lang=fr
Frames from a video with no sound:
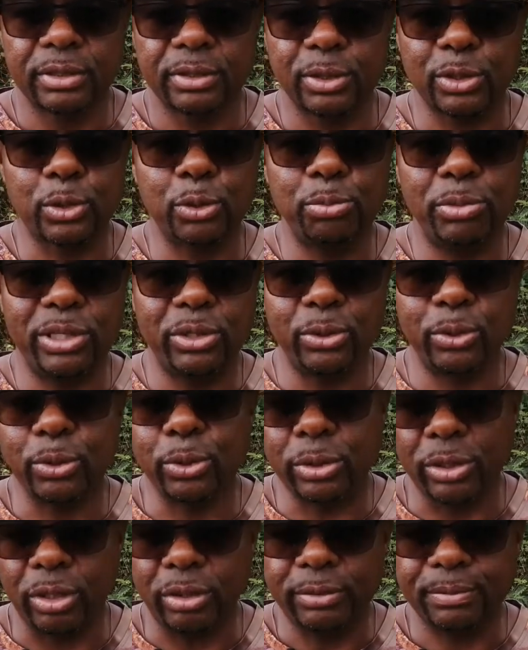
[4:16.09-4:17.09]
dans ce milieu
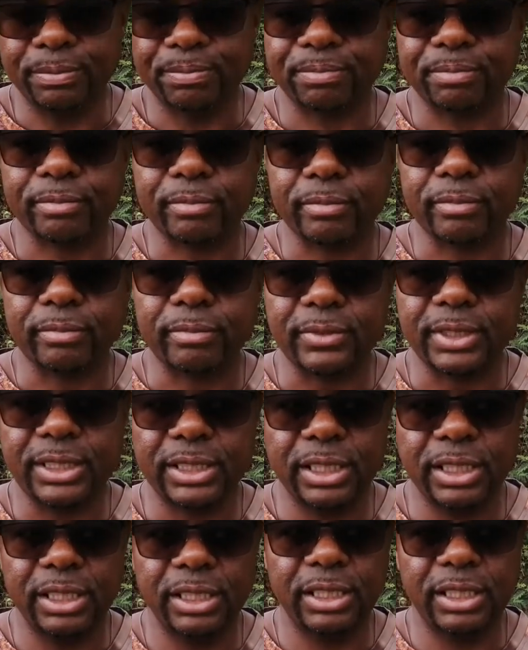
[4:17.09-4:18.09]
longtemps.
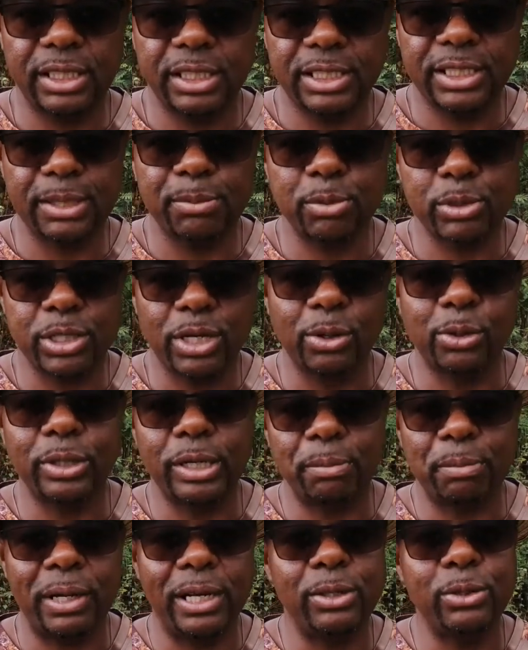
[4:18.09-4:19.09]
Et c'est pour ça
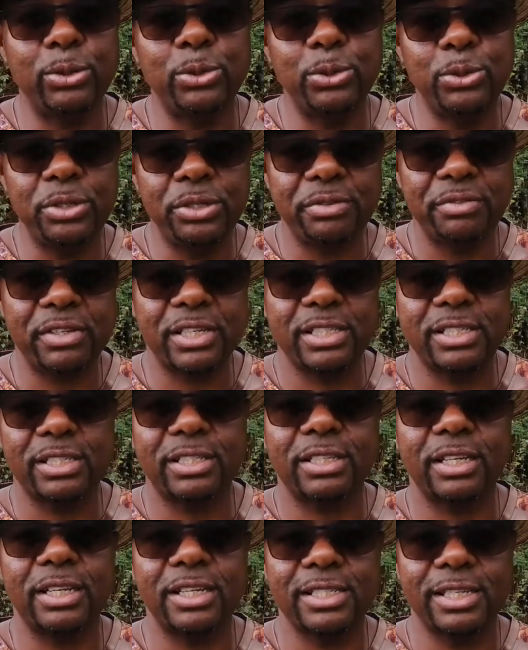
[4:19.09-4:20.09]
qu'on appelle
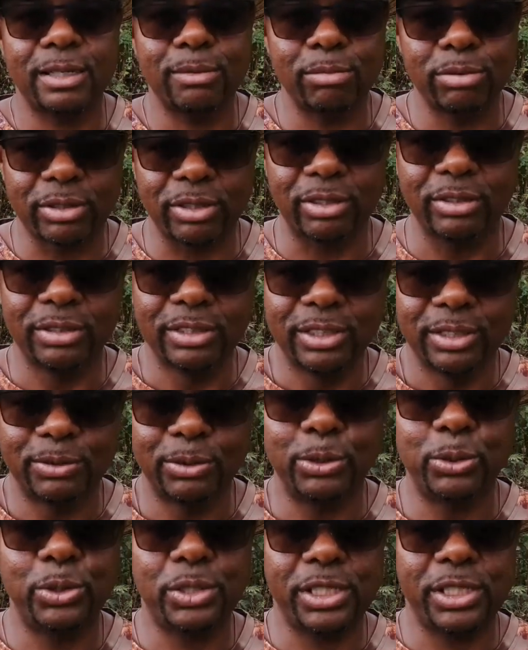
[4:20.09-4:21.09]
l'université des Arboutants.
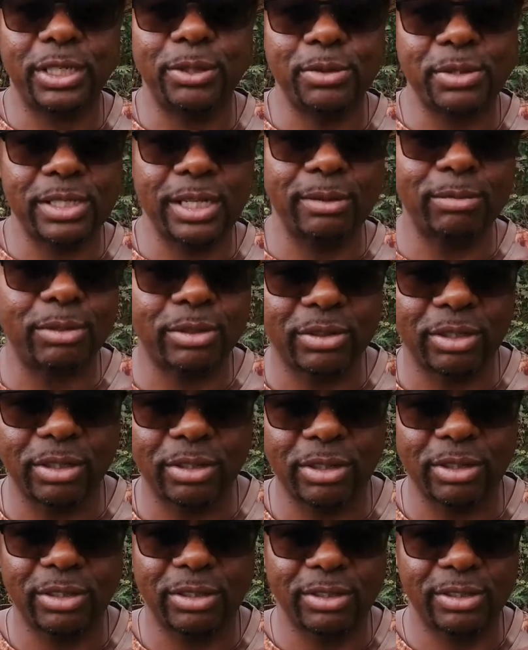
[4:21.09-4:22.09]
Nous tient aux
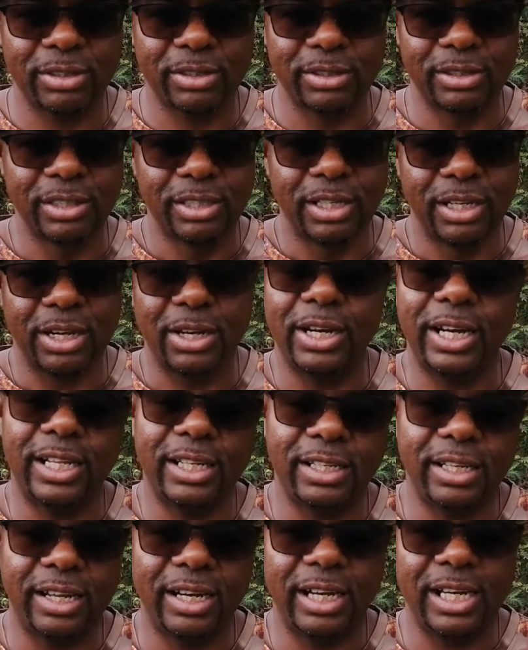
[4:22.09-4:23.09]
Arboutants que,
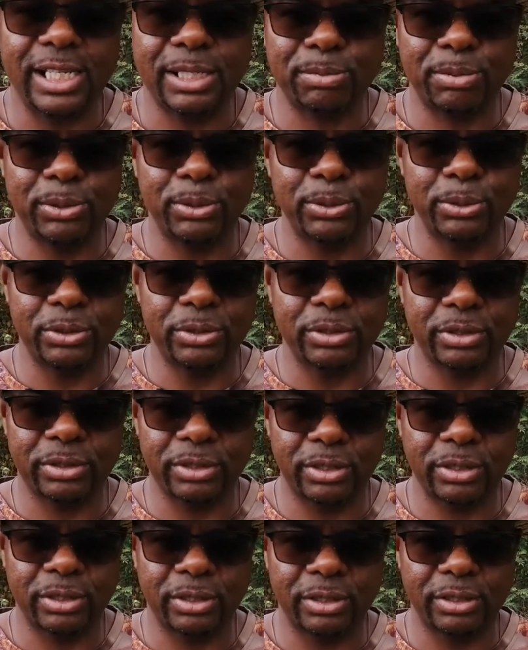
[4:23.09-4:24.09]
la, laisse pour nous,
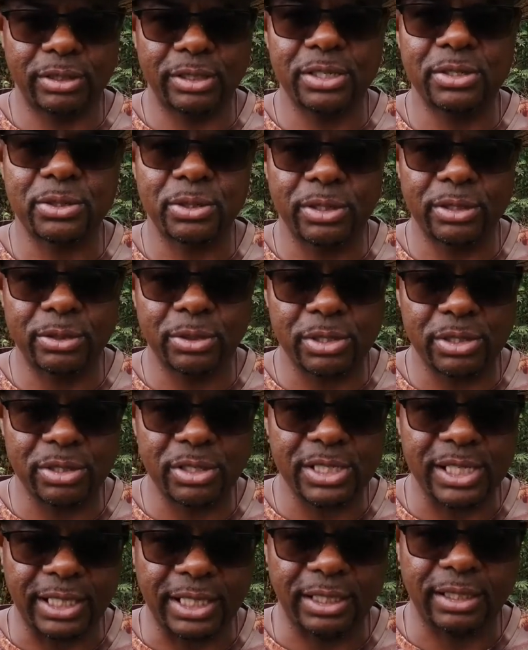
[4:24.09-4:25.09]
notre, euh, nos,
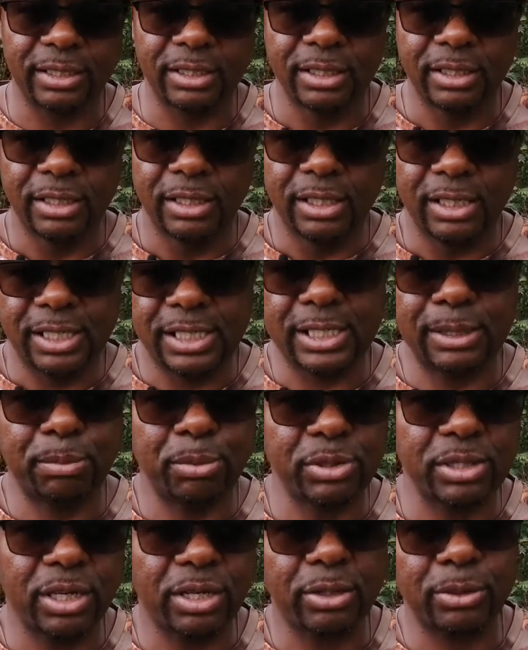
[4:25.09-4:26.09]
ancêtres. Et c'est
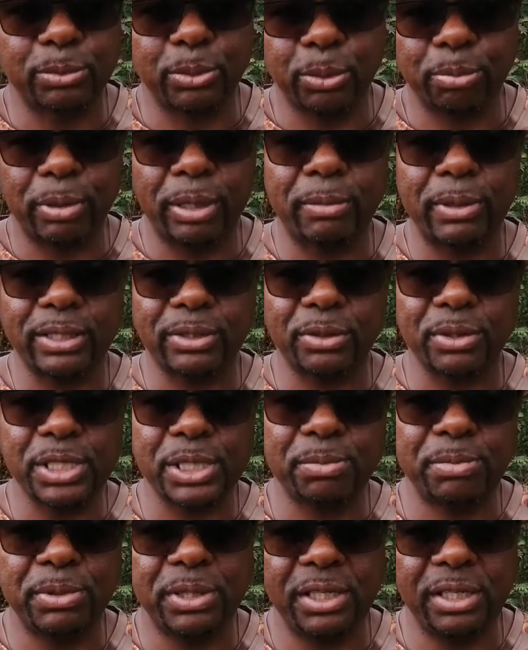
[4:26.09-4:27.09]
pour ça que mon père m'a
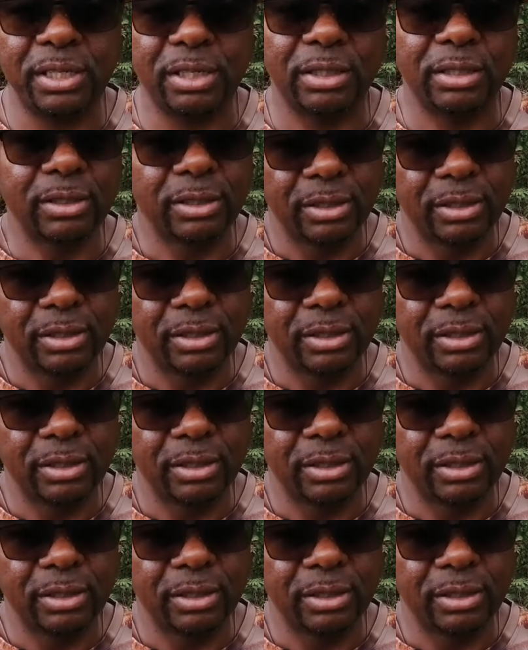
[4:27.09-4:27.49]
transmis